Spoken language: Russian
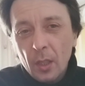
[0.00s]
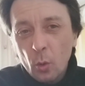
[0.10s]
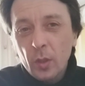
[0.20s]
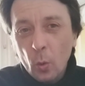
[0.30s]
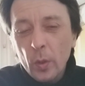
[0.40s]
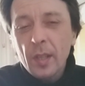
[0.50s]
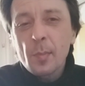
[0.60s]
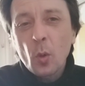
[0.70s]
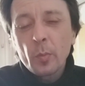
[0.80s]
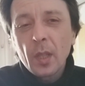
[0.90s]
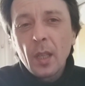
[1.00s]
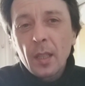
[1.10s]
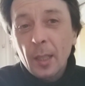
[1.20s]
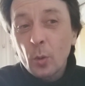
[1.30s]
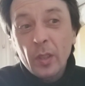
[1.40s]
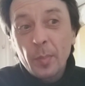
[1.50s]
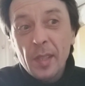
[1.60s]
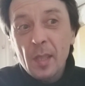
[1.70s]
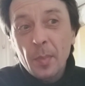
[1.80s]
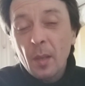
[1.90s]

но такой экспромт, который в принципе